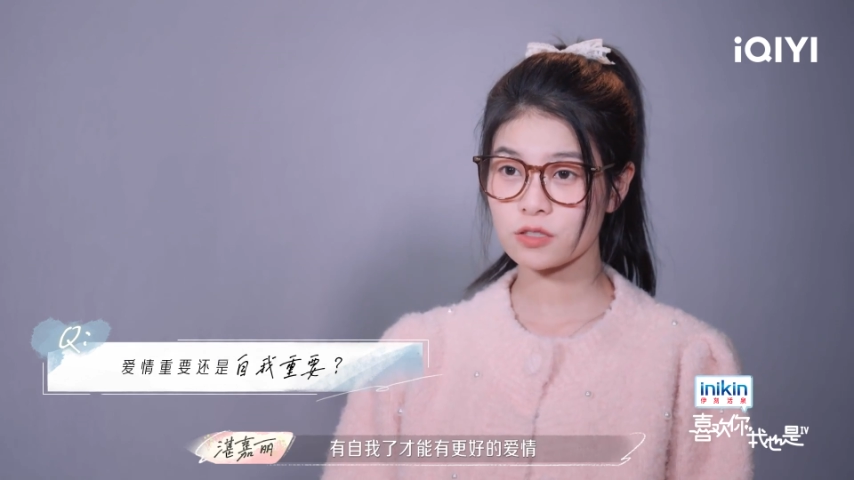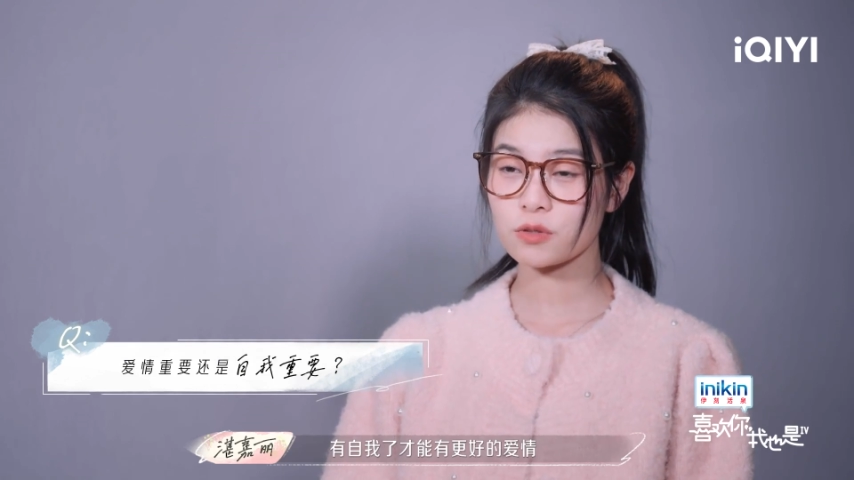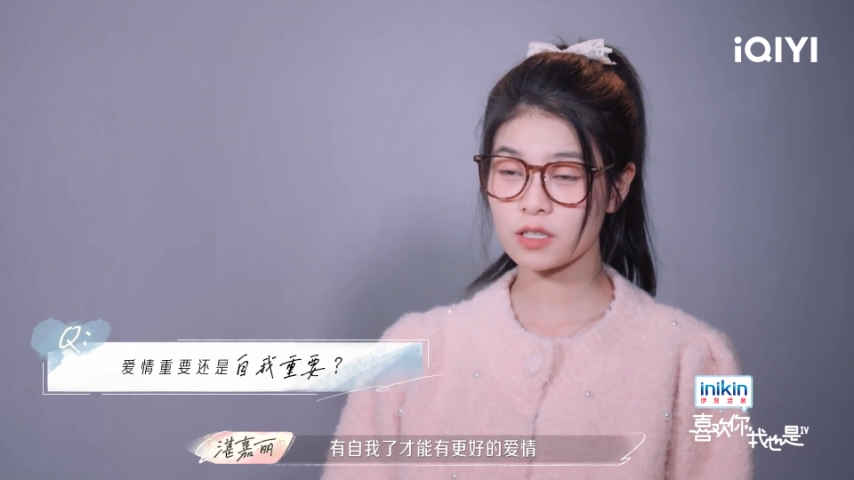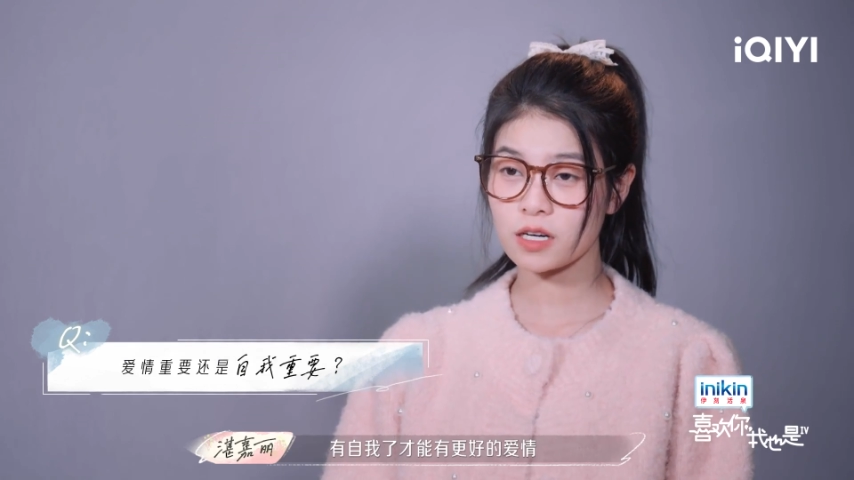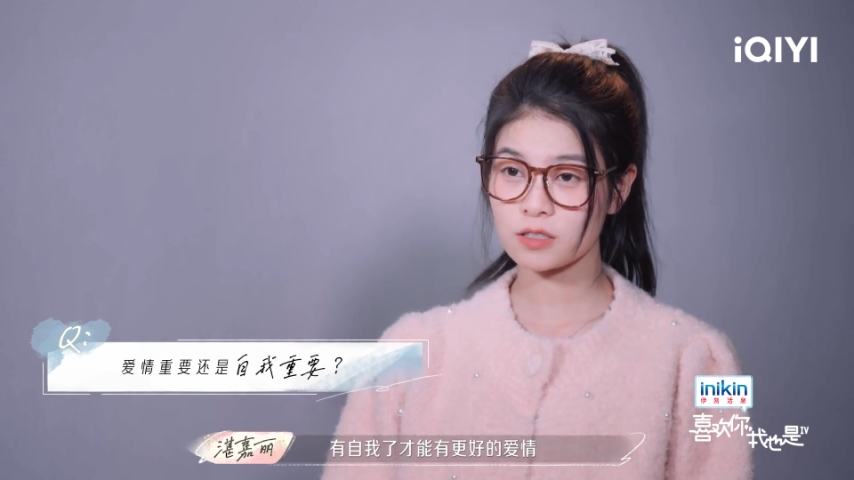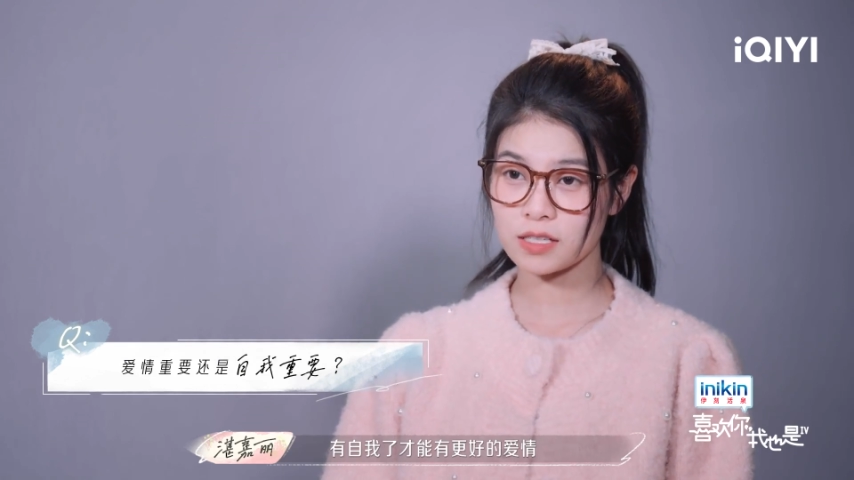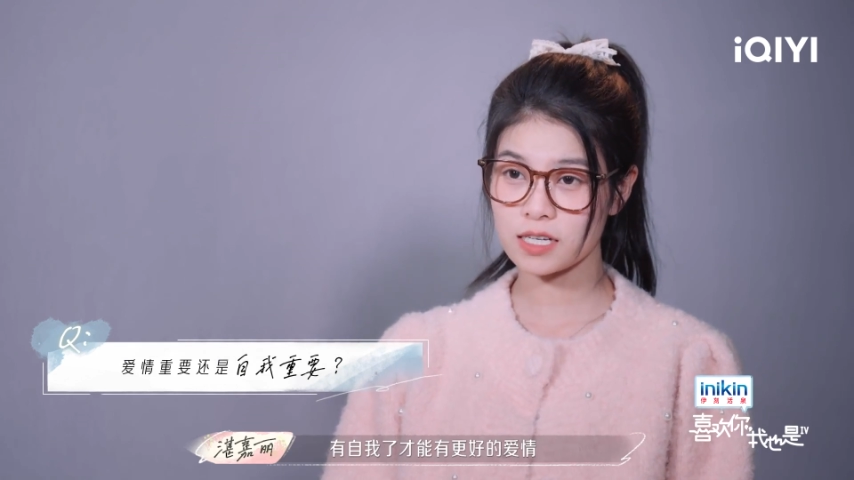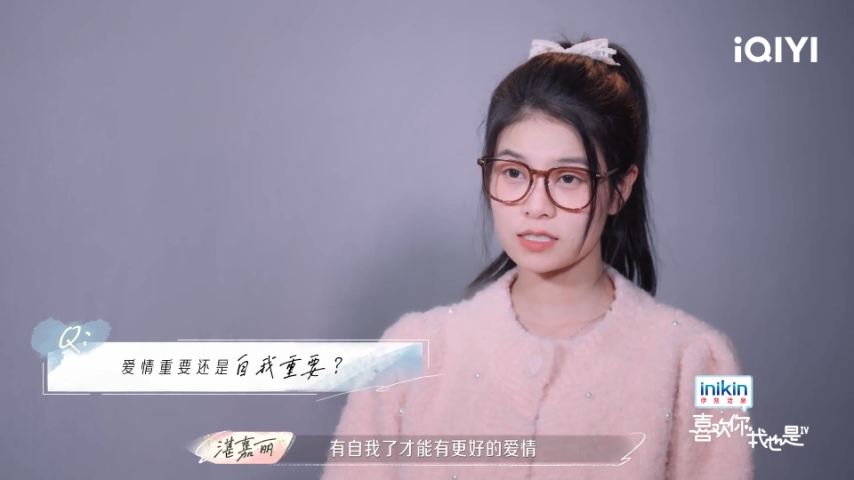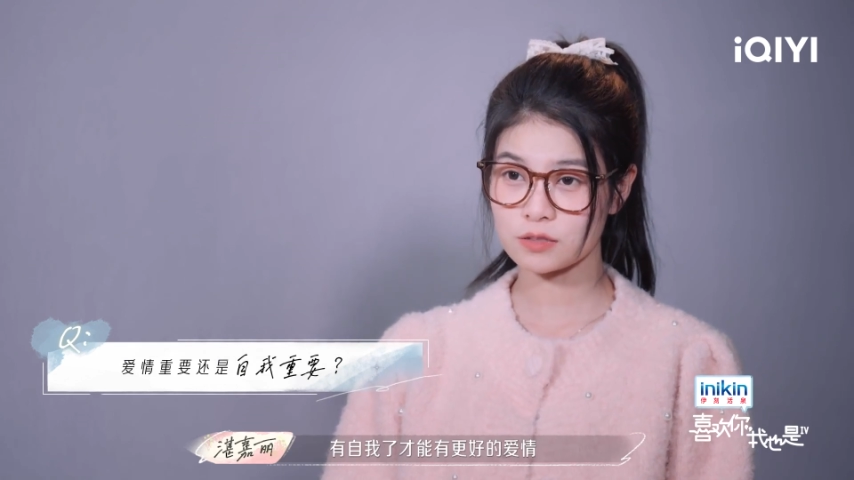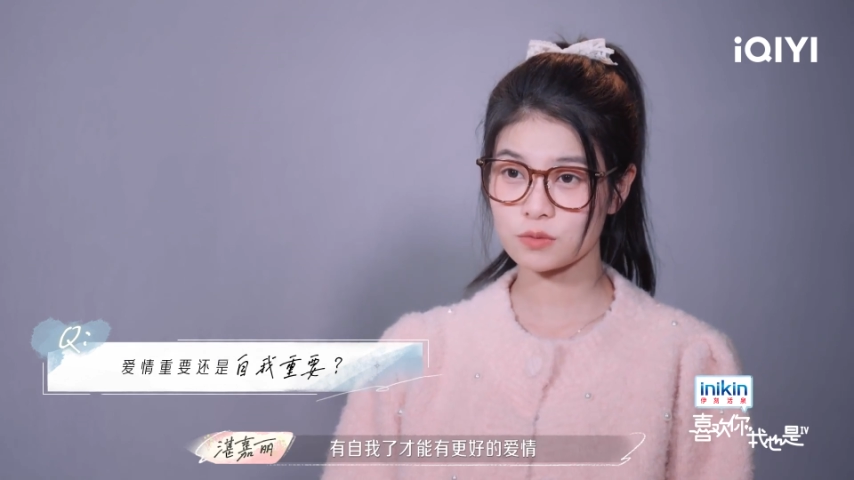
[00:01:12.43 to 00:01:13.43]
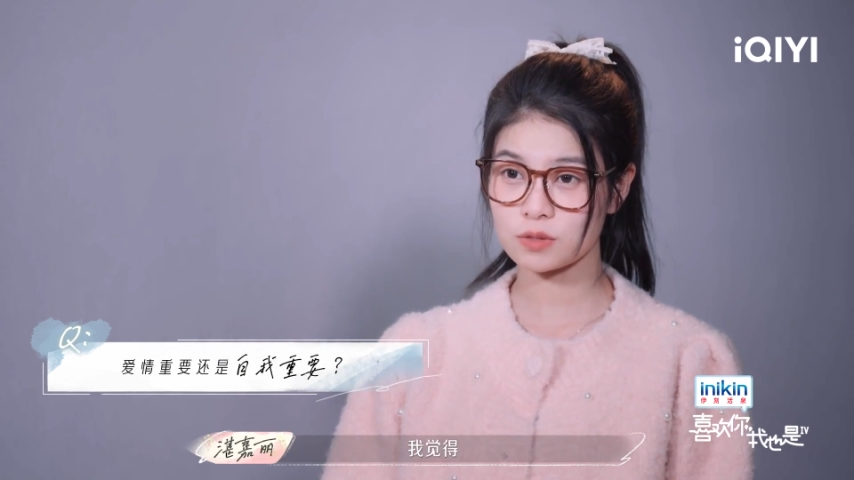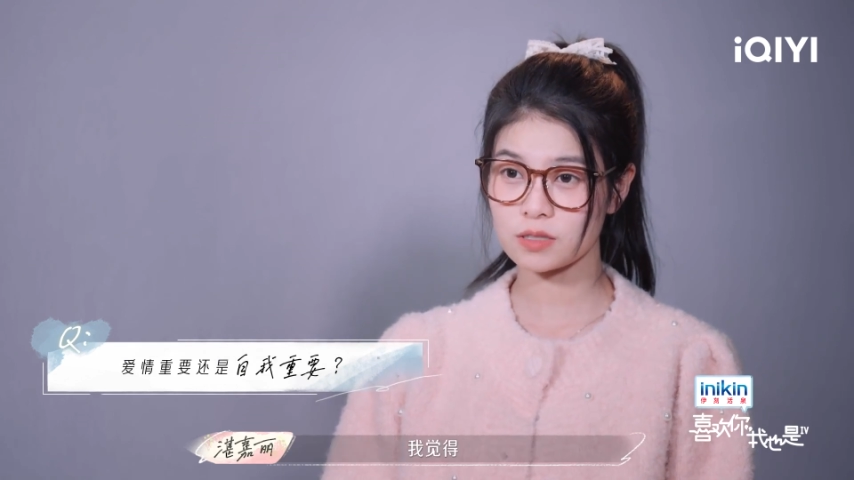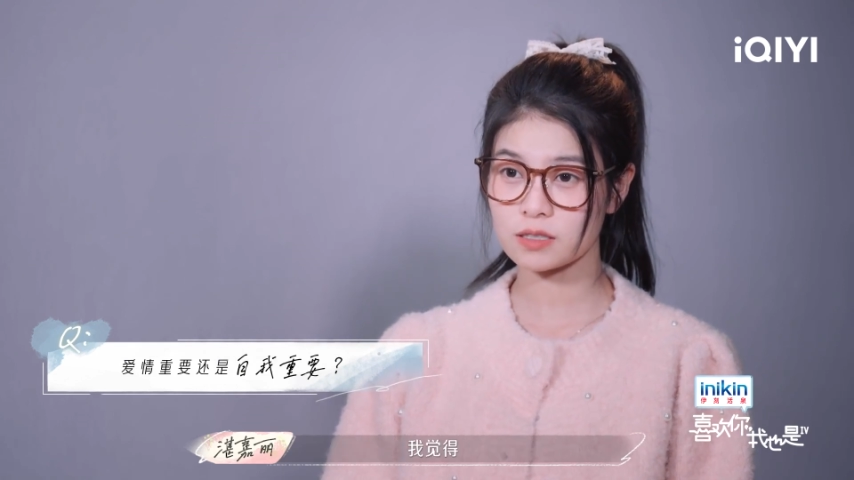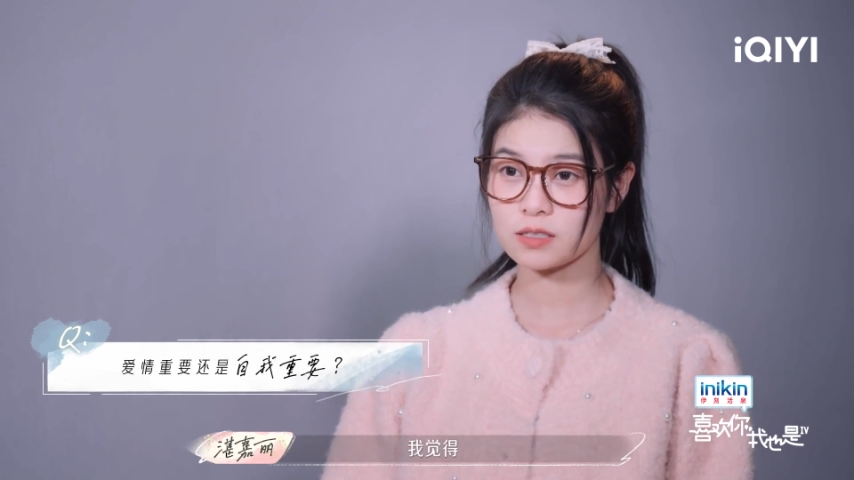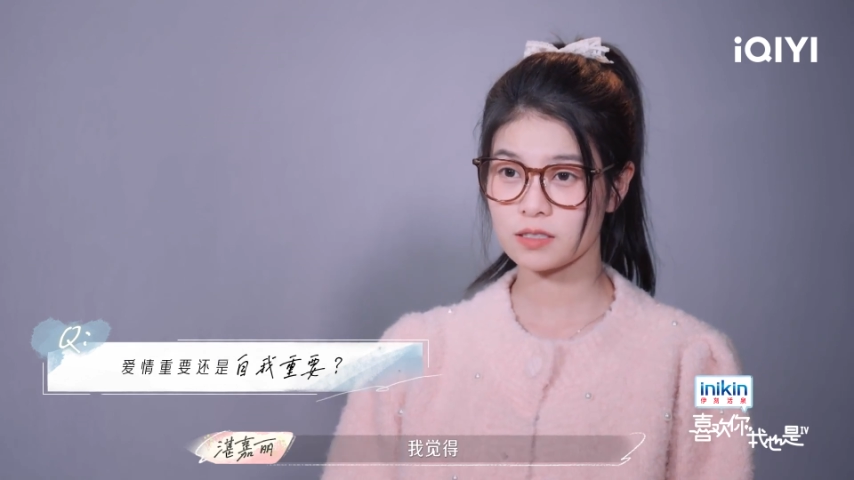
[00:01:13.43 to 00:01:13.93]
能有更好的爱情。我
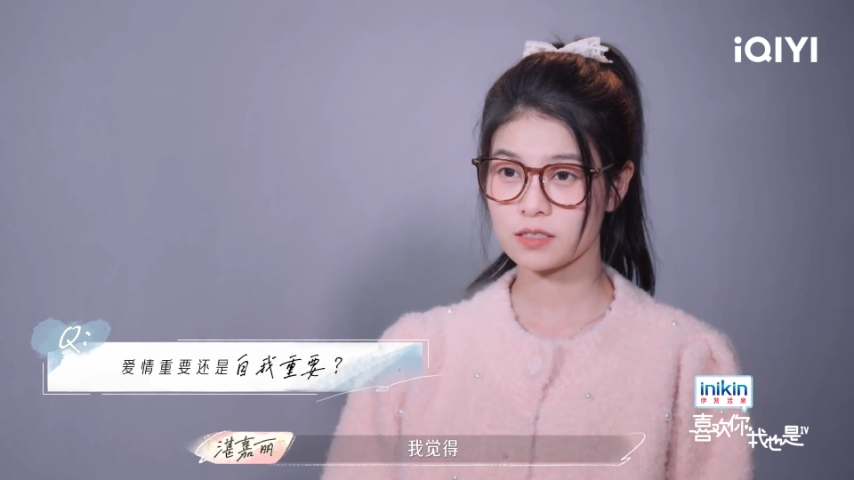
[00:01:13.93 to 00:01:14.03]
觉得，